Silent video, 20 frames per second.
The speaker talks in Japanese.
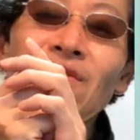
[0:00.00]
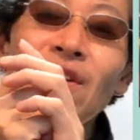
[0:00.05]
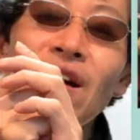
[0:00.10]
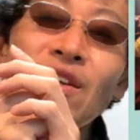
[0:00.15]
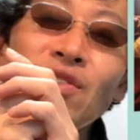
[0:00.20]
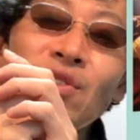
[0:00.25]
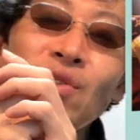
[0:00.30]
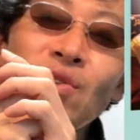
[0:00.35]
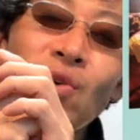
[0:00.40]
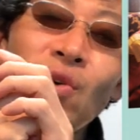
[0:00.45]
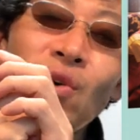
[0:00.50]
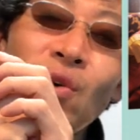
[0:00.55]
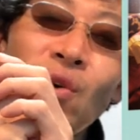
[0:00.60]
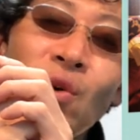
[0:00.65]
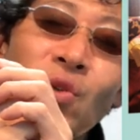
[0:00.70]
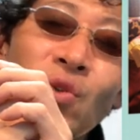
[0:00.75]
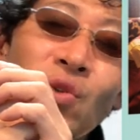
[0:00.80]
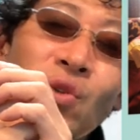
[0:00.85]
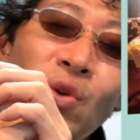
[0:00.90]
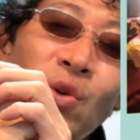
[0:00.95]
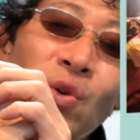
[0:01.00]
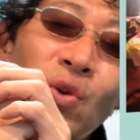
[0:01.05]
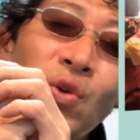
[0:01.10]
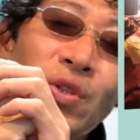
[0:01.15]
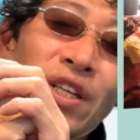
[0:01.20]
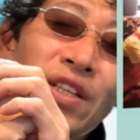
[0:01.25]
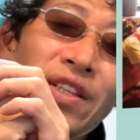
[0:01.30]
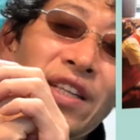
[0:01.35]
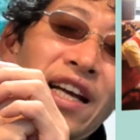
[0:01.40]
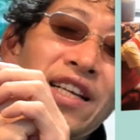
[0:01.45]
んはその
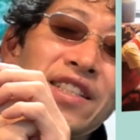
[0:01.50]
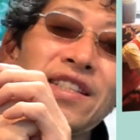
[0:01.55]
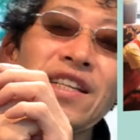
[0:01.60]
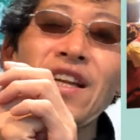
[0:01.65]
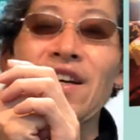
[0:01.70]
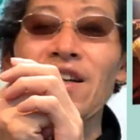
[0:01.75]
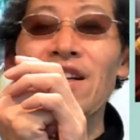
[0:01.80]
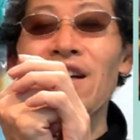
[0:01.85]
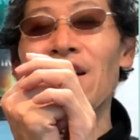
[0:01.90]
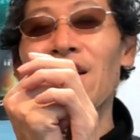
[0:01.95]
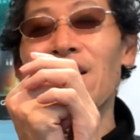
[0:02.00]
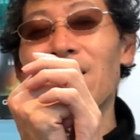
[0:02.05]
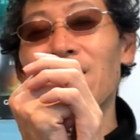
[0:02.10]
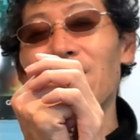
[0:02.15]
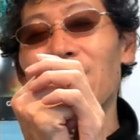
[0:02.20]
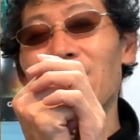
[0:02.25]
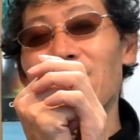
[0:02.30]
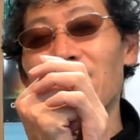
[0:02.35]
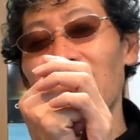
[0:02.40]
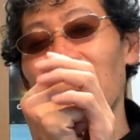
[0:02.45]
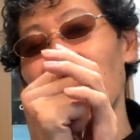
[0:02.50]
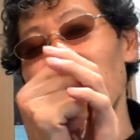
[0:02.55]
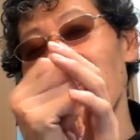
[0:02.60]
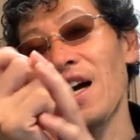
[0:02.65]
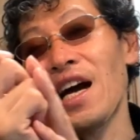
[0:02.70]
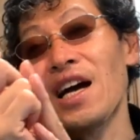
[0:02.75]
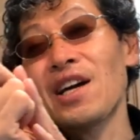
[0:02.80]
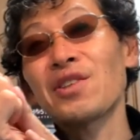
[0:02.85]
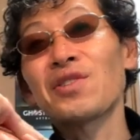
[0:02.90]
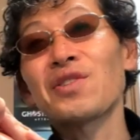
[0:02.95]
夫に対してなんか引っかか
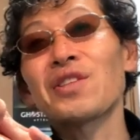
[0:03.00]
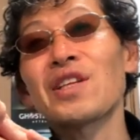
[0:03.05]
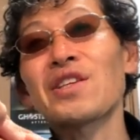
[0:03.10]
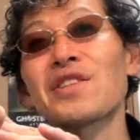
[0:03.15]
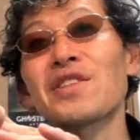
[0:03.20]
りがあるん